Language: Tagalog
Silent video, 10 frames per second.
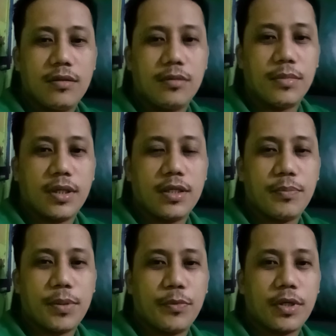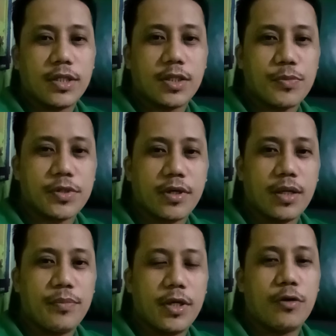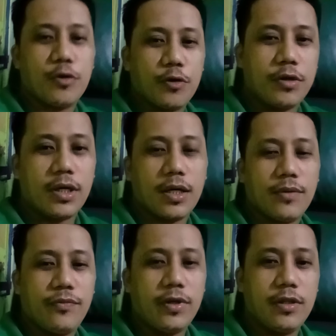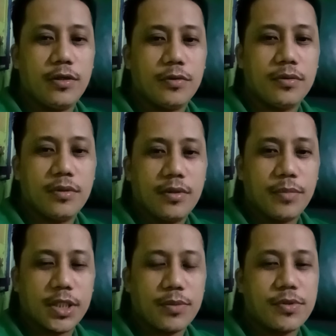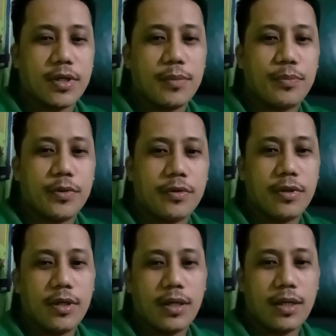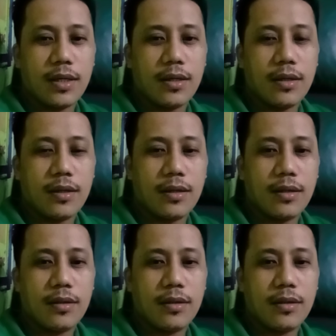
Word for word: yung mga hindi pa po nakasubscribe na nanonood ng aking video subscribe po uh,